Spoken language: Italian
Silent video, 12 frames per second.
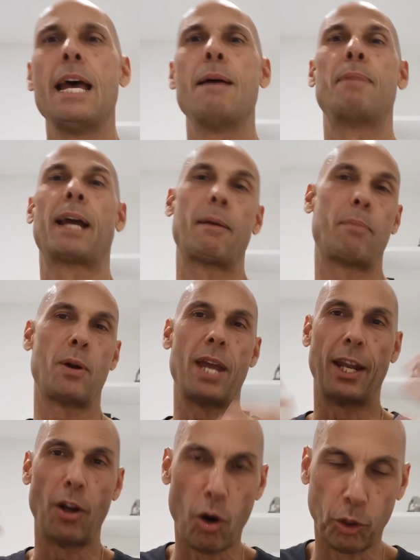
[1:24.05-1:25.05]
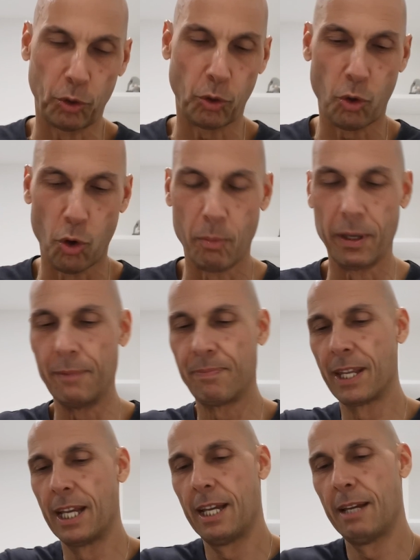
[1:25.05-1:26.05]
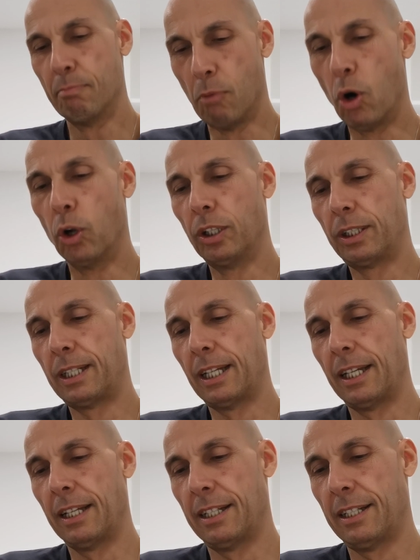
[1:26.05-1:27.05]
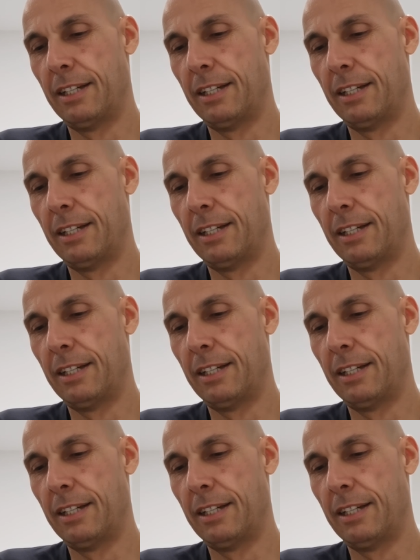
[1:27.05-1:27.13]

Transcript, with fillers: perché poi è noto come molti